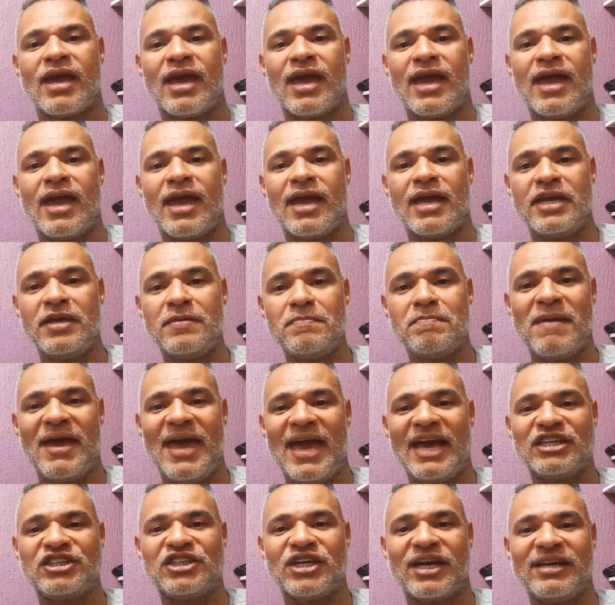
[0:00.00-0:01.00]
é, em
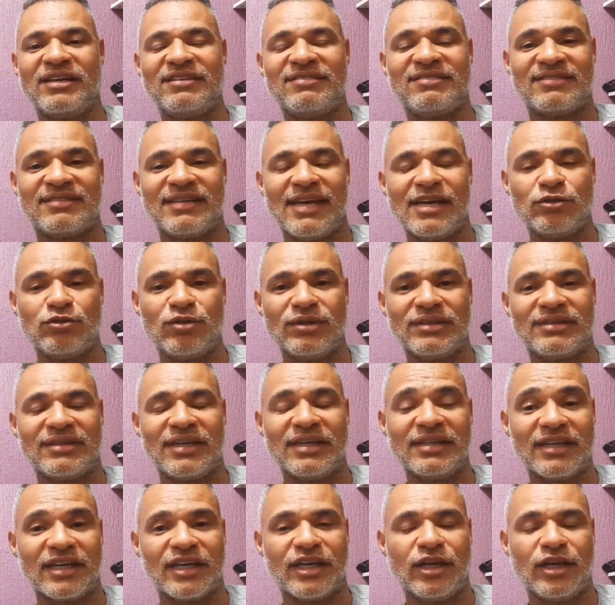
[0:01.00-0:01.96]
média aí 130